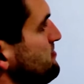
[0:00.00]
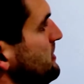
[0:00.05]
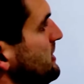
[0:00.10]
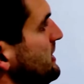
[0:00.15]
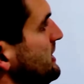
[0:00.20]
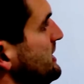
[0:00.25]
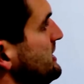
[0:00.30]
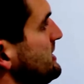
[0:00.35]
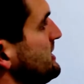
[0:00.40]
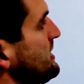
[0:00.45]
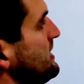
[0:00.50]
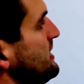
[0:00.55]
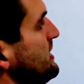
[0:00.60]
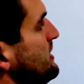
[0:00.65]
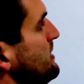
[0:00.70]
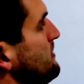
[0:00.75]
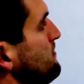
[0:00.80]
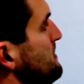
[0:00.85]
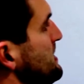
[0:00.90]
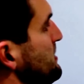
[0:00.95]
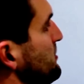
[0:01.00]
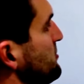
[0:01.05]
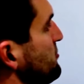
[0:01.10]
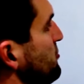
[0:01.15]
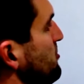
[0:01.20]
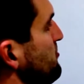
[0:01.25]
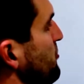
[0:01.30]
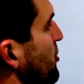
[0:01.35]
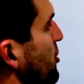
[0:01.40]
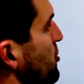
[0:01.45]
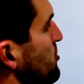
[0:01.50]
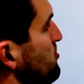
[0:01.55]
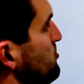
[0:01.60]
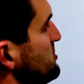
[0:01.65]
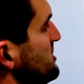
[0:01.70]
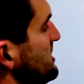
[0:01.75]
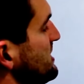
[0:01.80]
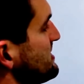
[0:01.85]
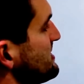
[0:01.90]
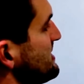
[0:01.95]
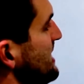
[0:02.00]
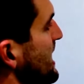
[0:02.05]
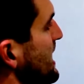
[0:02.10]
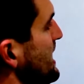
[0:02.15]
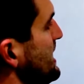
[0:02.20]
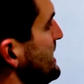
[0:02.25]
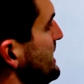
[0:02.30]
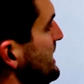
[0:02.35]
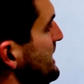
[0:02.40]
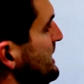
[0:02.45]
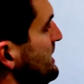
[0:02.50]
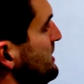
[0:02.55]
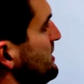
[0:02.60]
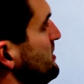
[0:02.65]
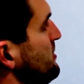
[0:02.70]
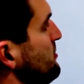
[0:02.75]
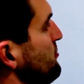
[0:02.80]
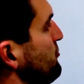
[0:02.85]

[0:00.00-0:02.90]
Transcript: belegt. Minus 5 Euro muss ich zahlen in